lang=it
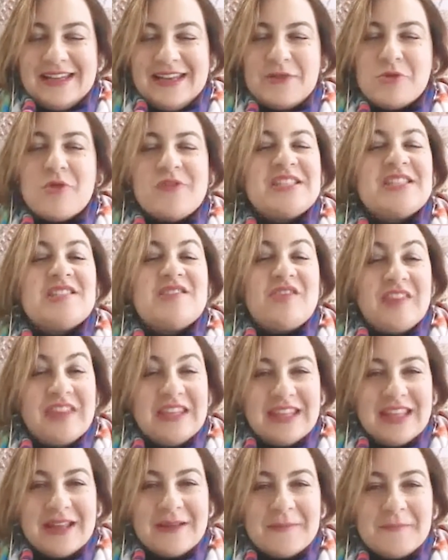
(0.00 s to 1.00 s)
alle nuove
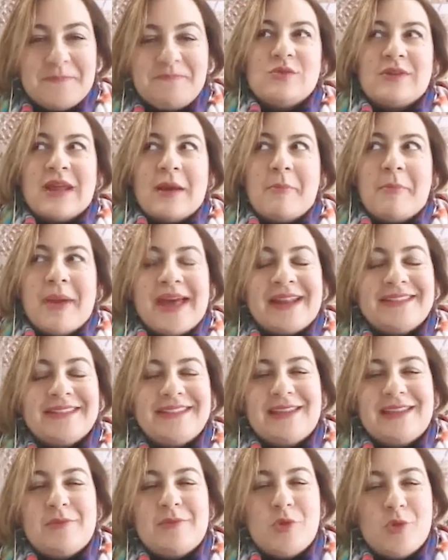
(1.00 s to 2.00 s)
sfide. Una parte
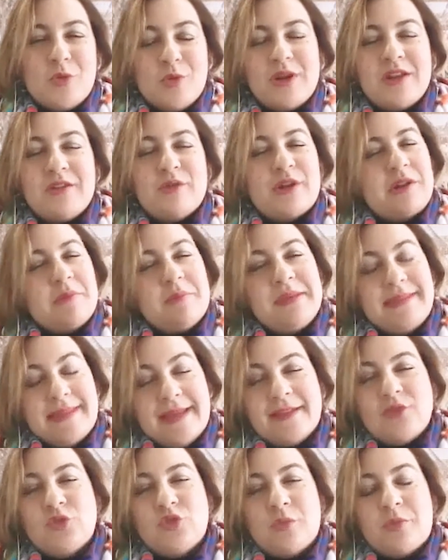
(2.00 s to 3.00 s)
del mio cuore vorrebbe
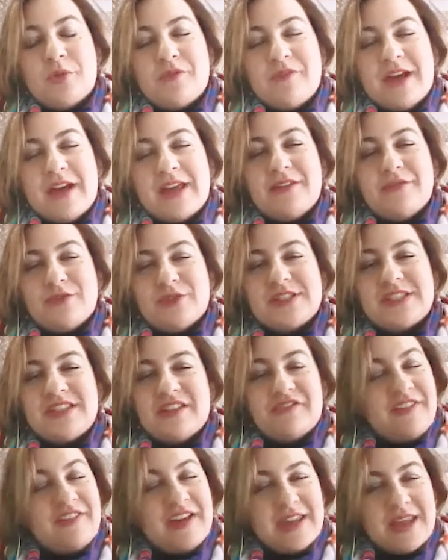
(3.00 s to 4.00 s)
tanto provare forse a
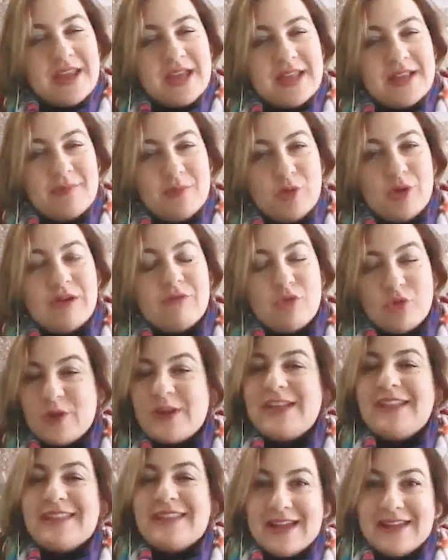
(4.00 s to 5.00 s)
fare il mio lavoro
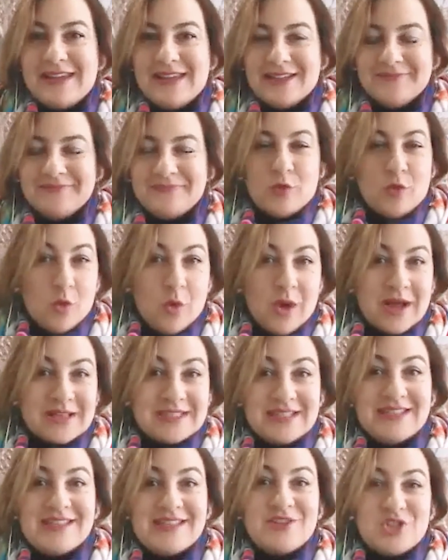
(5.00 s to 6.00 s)
in Italia, dopo
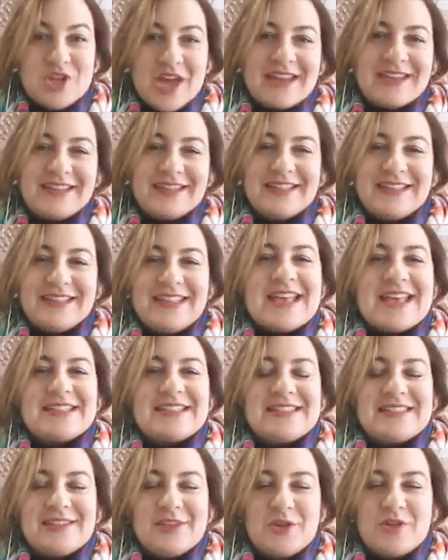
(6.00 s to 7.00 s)
quasi dieci anni di
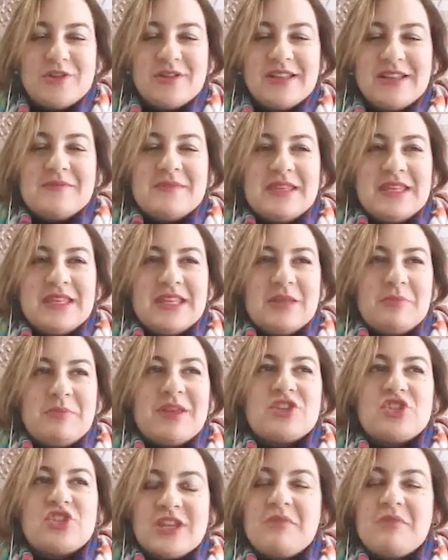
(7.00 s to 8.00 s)
estero, mi
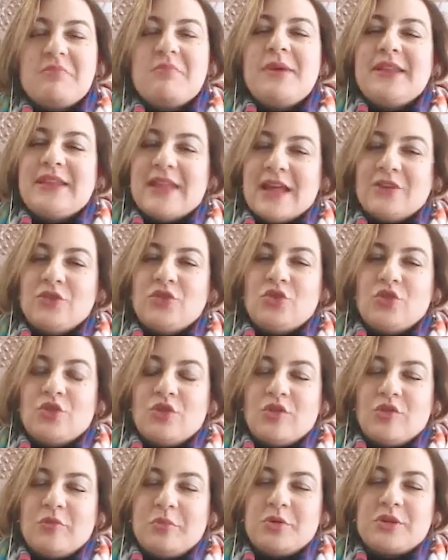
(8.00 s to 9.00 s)
piacerebbe piacerebbe
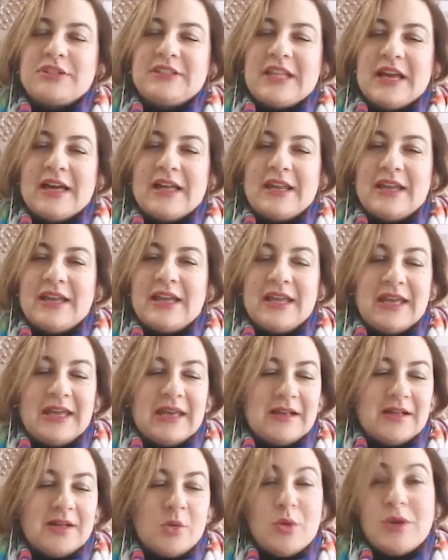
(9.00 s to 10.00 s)
tanto
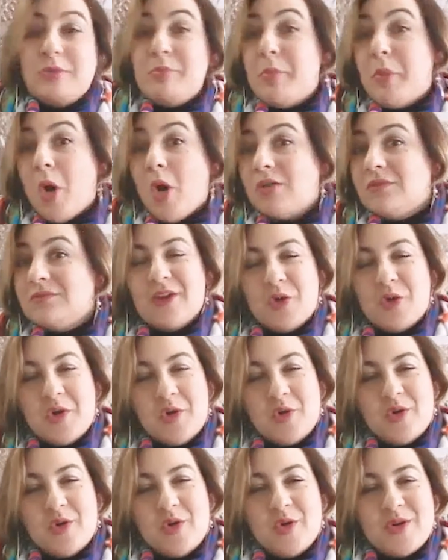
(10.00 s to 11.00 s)
portare quel po' che
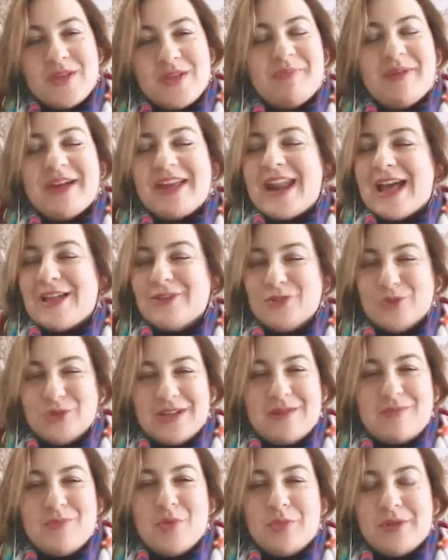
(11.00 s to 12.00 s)
ho imparato
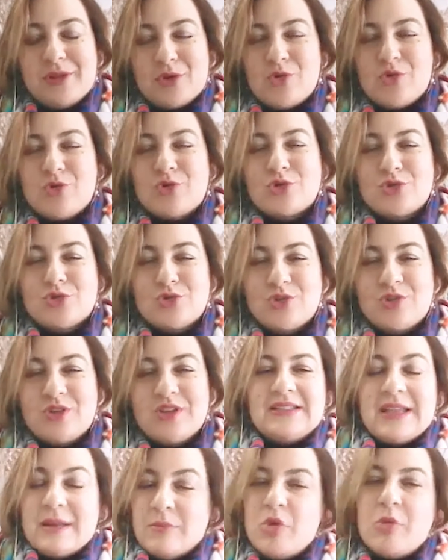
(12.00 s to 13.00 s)
nel mio percorso
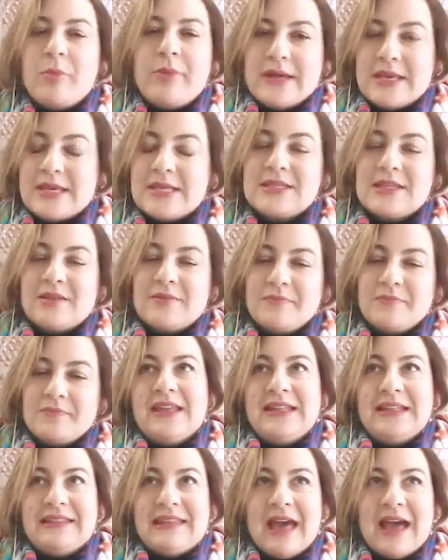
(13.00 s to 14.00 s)
nel mio paese.
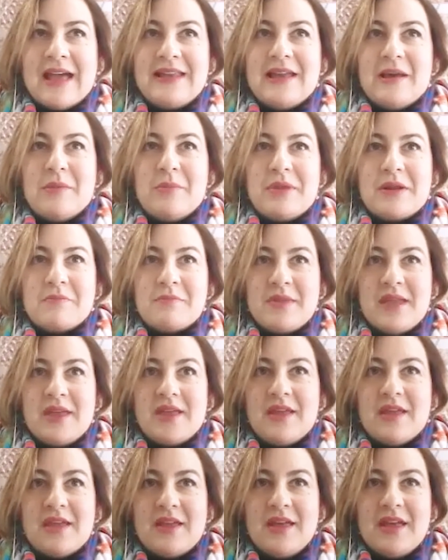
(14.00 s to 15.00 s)
L'Italia per
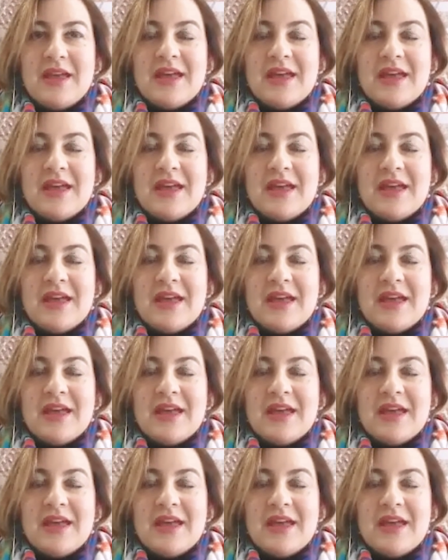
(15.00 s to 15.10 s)
me